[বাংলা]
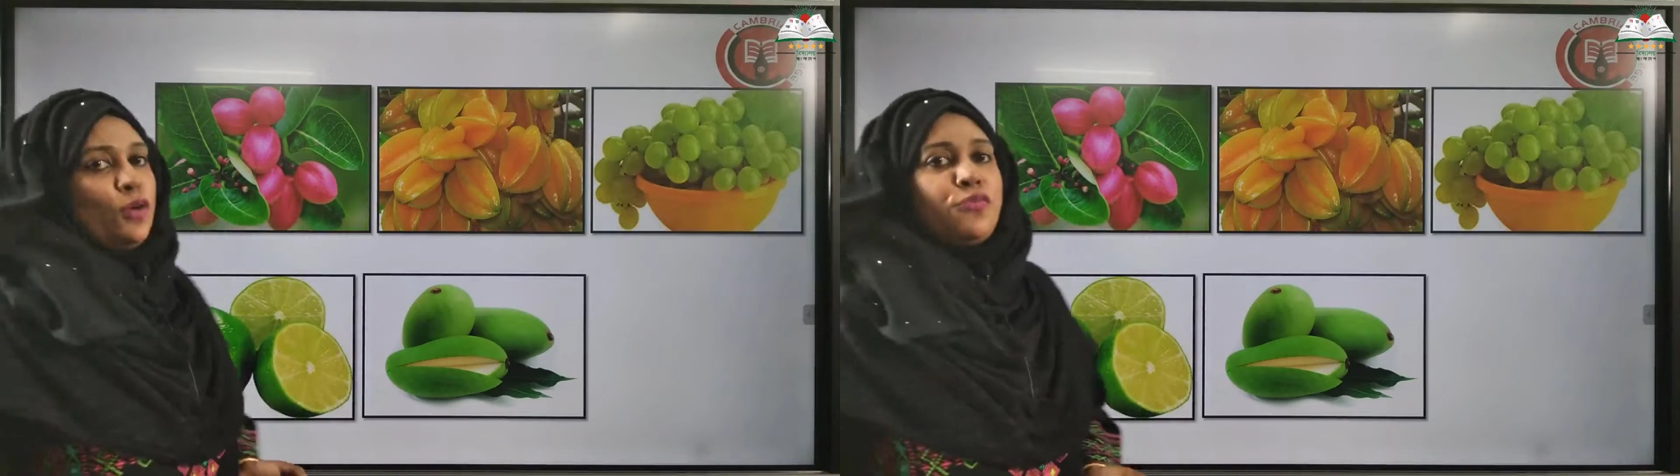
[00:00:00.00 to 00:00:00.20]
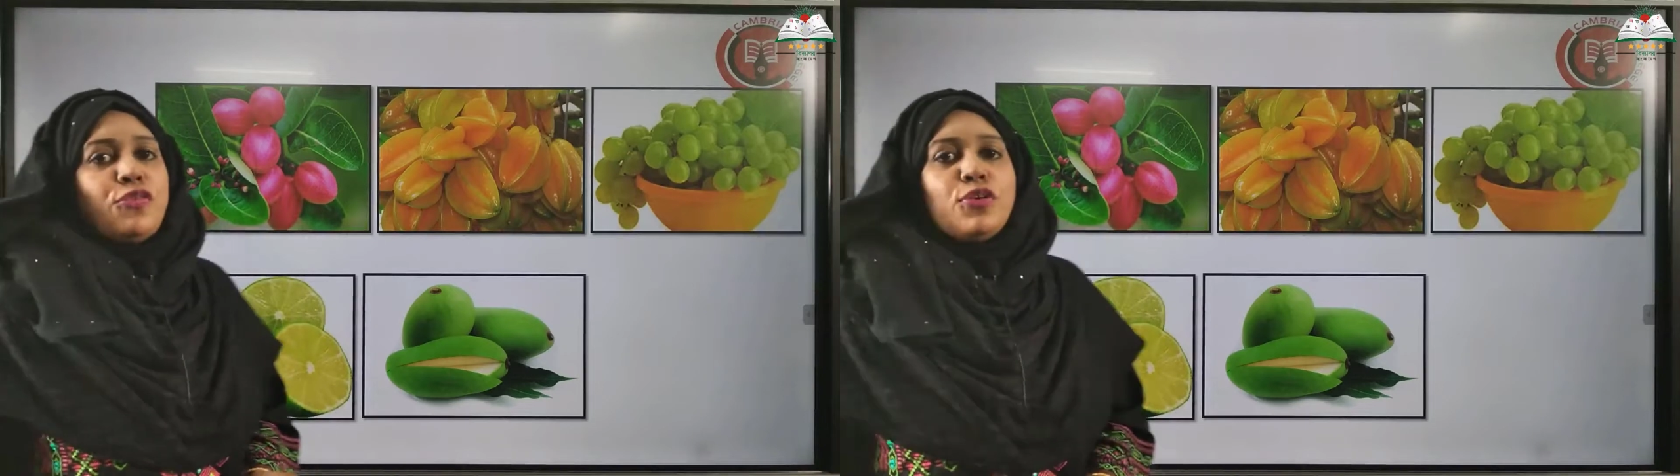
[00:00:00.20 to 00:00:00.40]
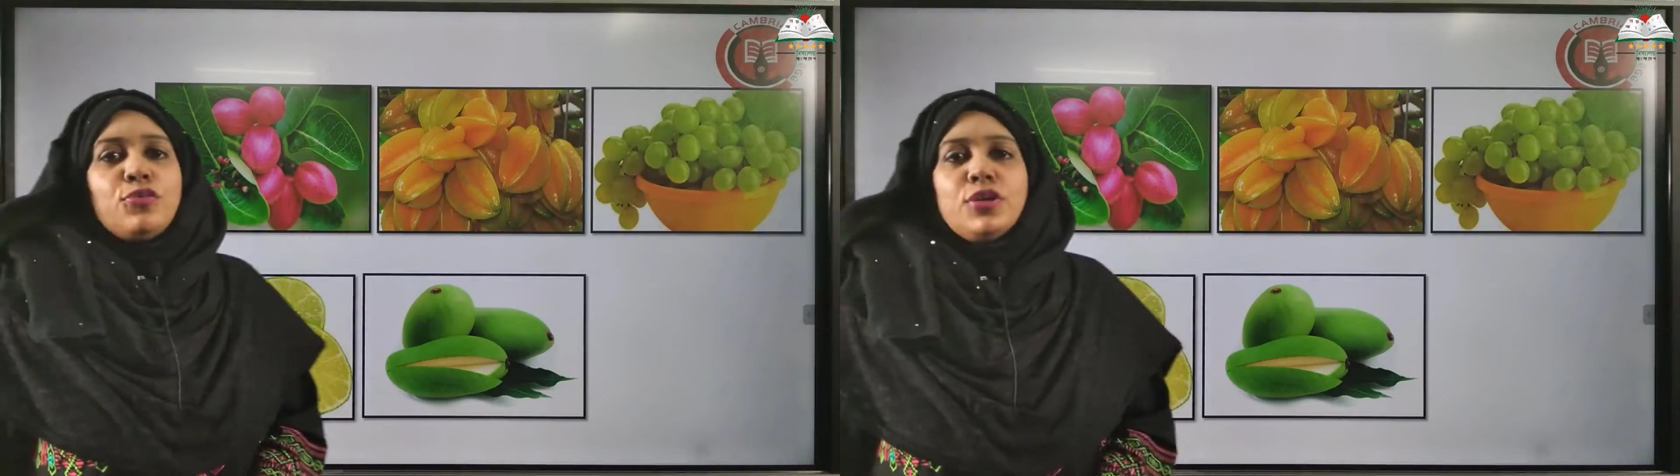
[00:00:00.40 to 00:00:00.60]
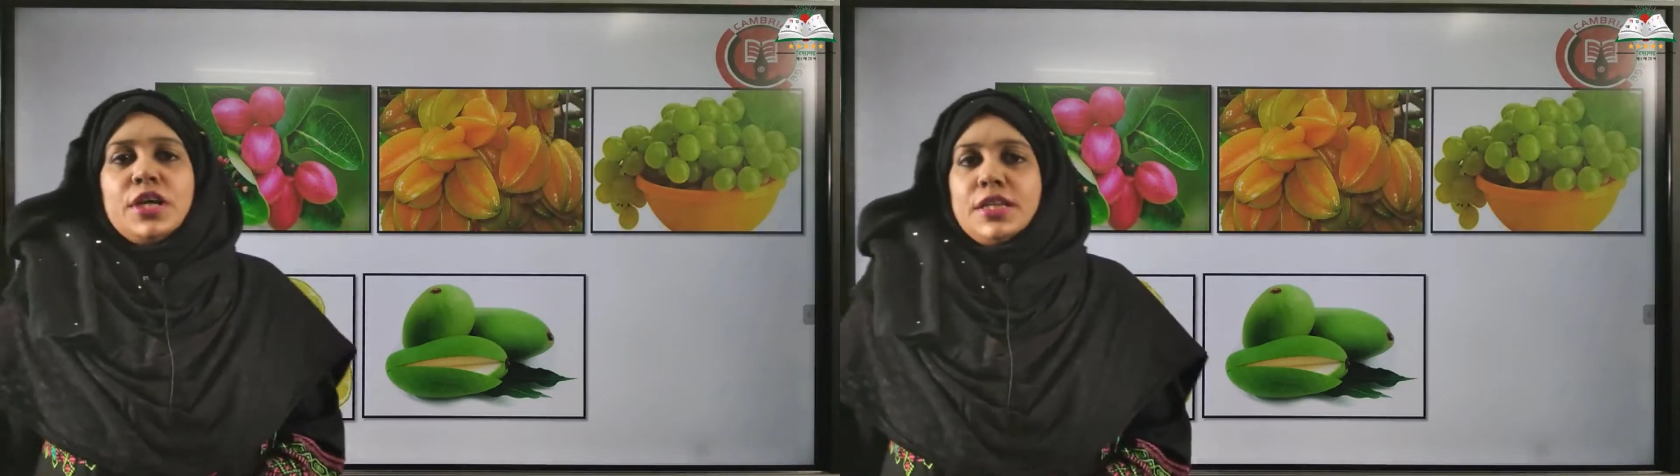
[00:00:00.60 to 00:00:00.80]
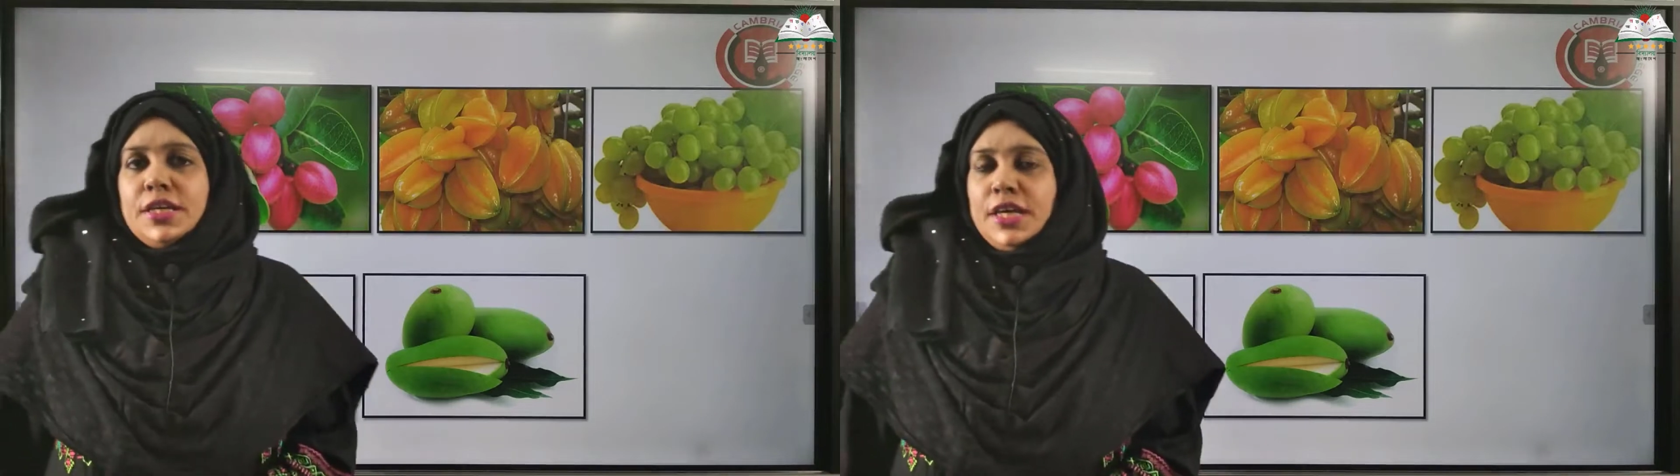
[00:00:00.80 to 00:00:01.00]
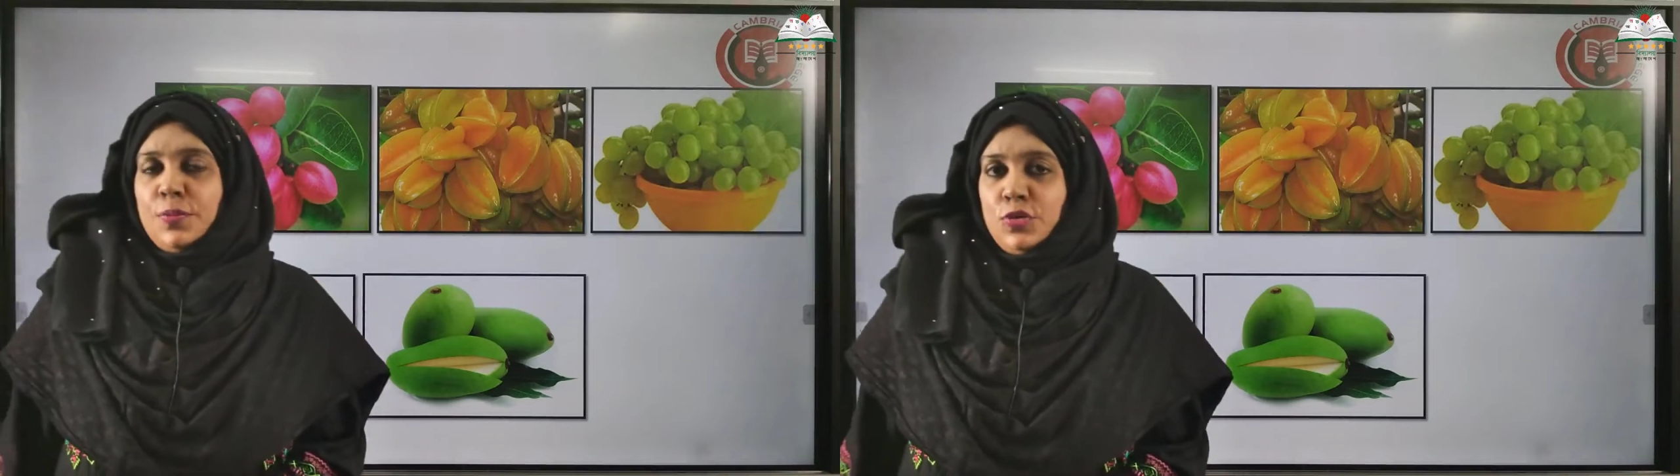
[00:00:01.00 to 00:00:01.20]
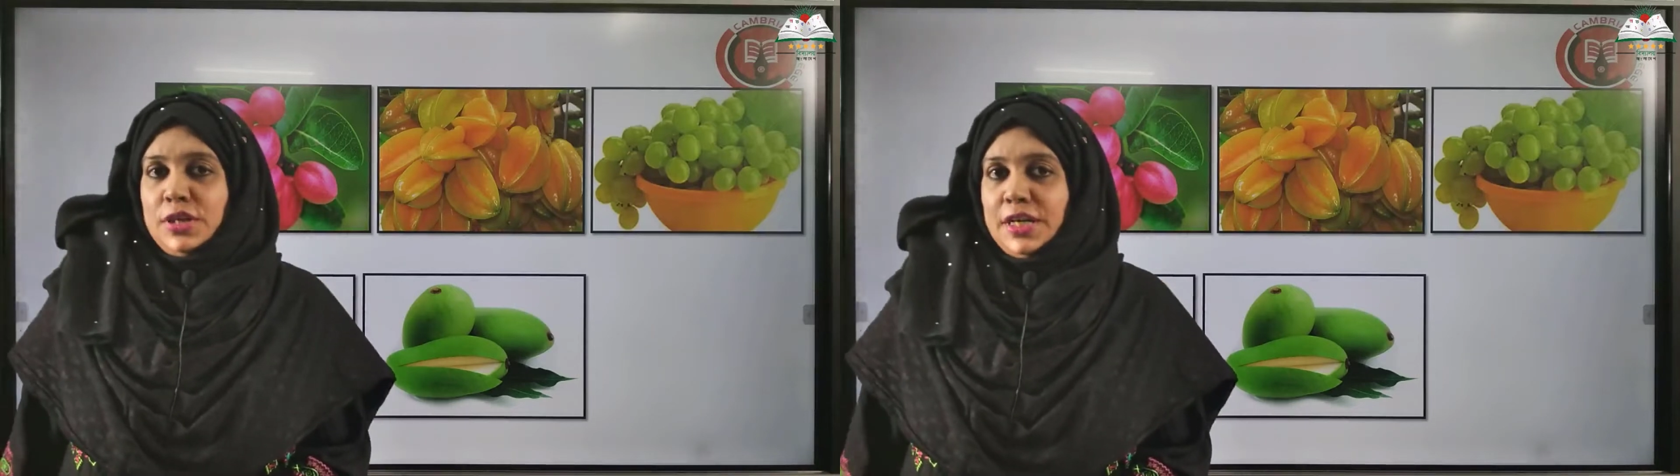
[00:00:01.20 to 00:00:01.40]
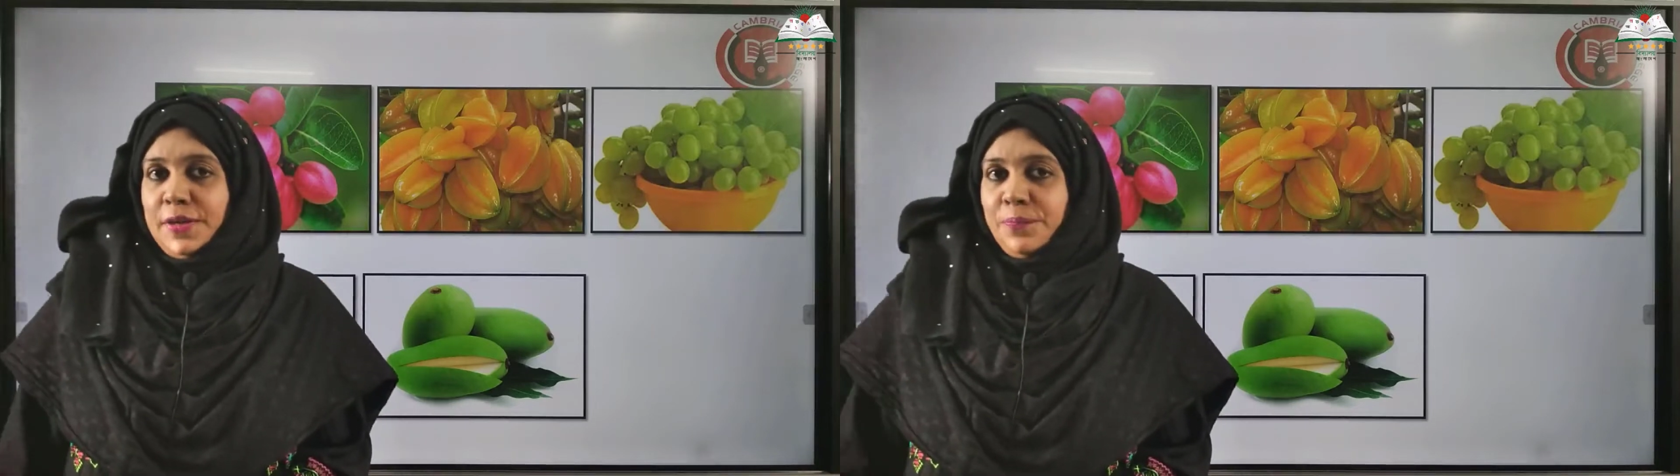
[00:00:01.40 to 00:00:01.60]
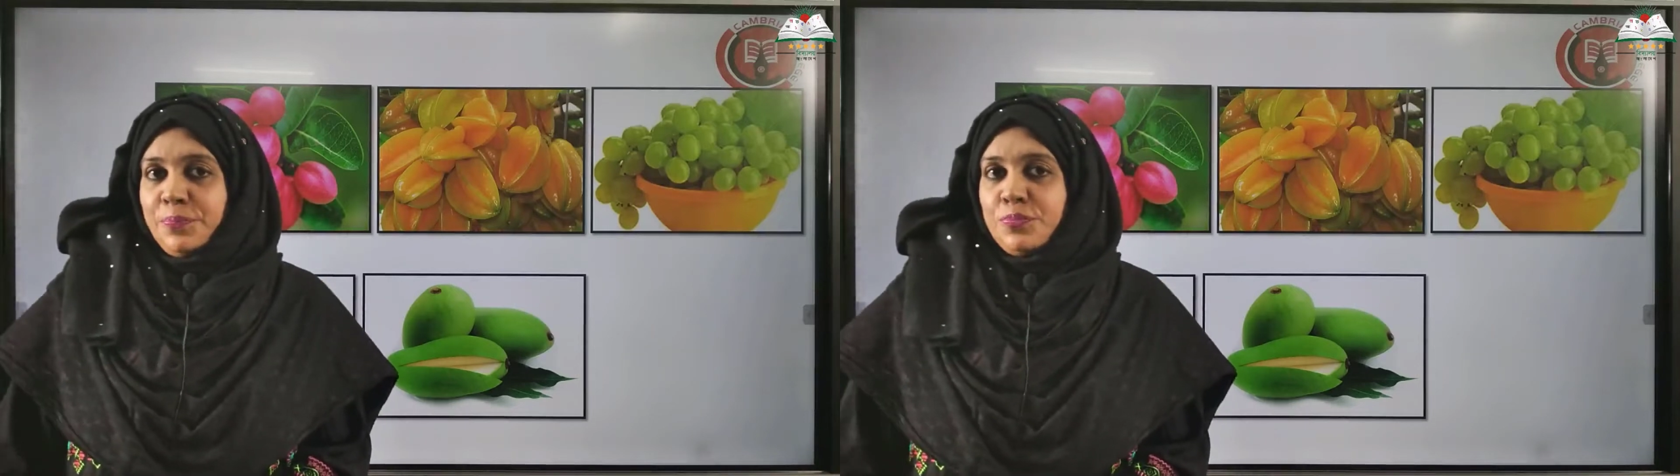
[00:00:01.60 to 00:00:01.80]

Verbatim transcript: সব ফলগুলো খেতে কেমন লাগে